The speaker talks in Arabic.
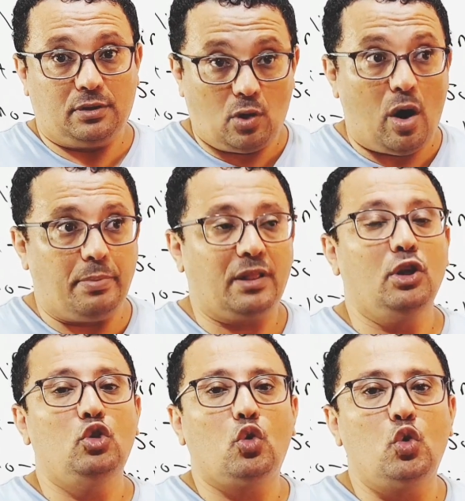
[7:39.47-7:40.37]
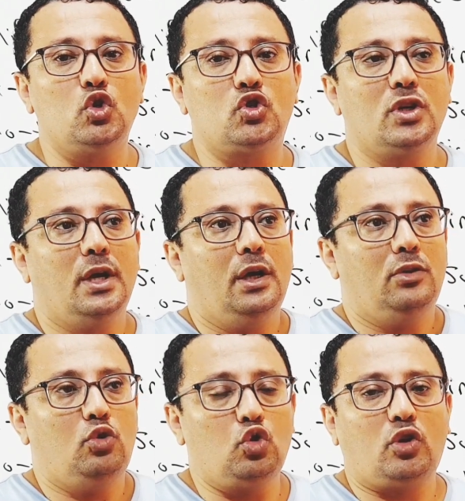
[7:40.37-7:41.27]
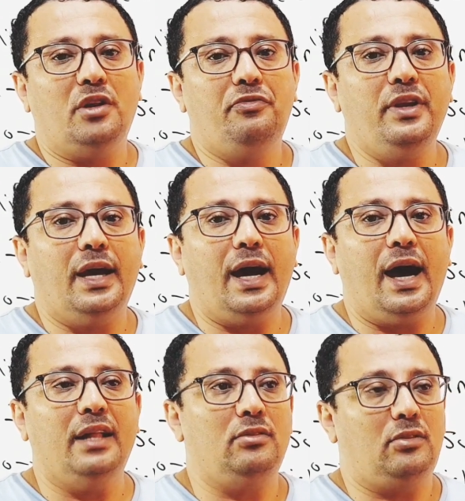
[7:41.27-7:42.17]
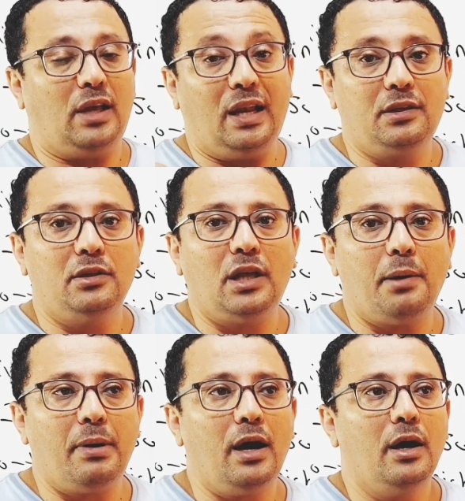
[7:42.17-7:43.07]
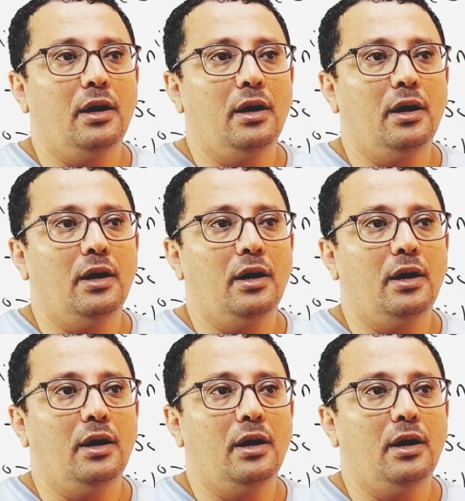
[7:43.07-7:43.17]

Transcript: روابط لدروس تتقن فيها أنت الكتابة